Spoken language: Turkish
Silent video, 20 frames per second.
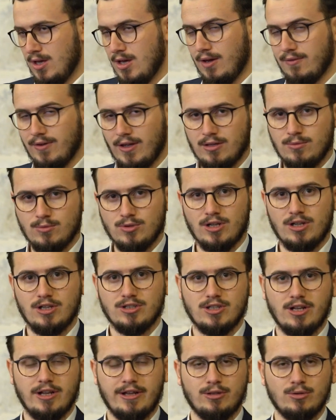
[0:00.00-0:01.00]
Efendimiz
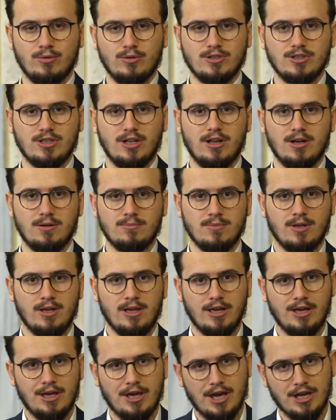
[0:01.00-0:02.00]
Aleyhisselatü Vesselam
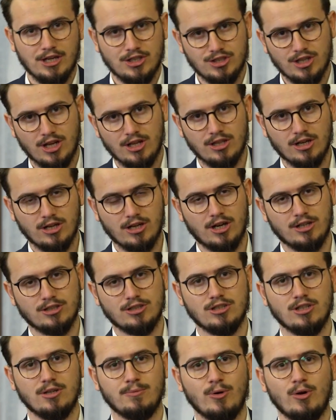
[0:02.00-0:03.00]
eşlerine
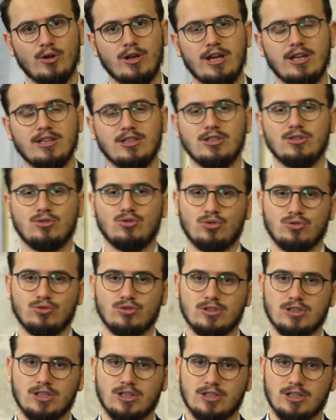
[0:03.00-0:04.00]
karşı da böyleydi,
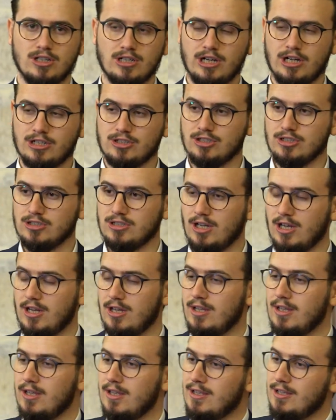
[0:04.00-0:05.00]
çocuklarına karşı da,
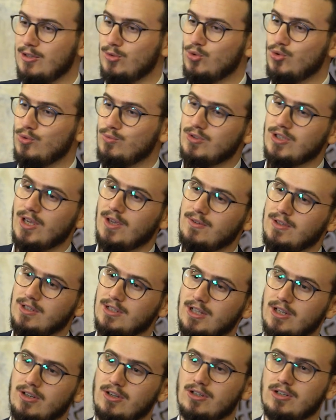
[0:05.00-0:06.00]
tüm
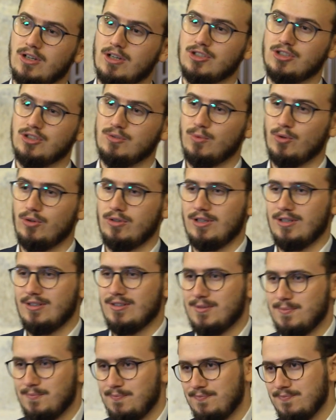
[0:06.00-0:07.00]
sevdiklerine karşı böyleydi.
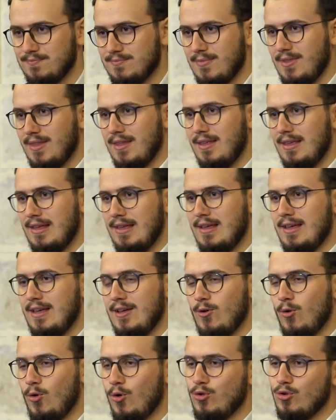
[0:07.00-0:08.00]

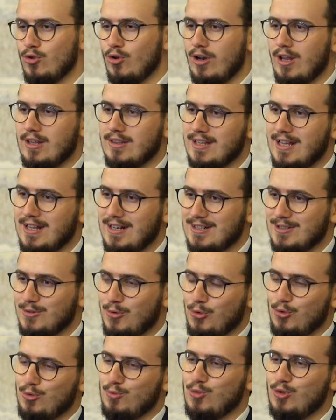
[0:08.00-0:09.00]
Onu görenler
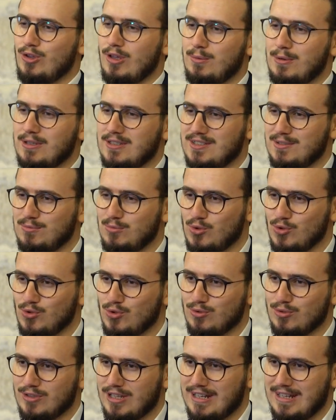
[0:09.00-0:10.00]
onun mütebessim
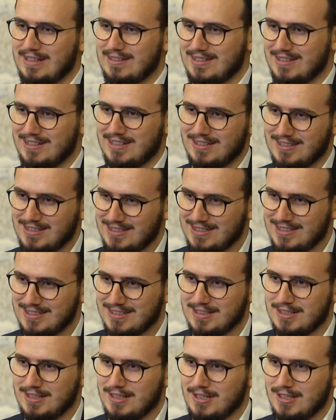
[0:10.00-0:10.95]
yüzünden etkilenir.